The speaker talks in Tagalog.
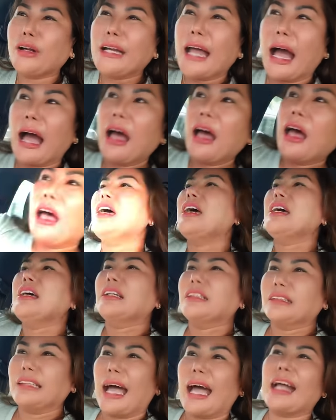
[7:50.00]
na
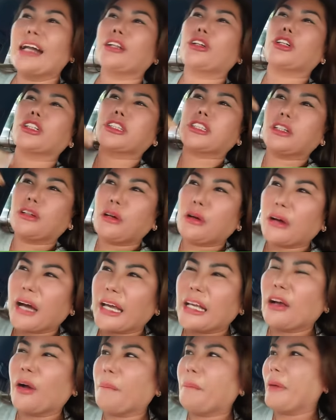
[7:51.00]
dahil gusto ko
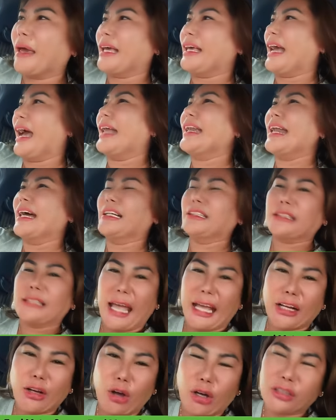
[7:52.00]
kayo bigyan ng
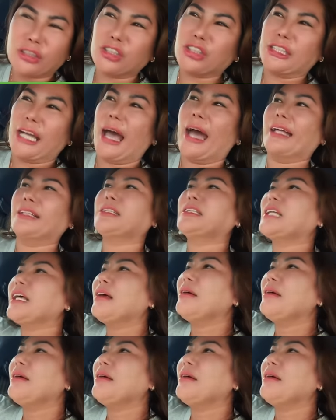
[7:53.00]
second chance.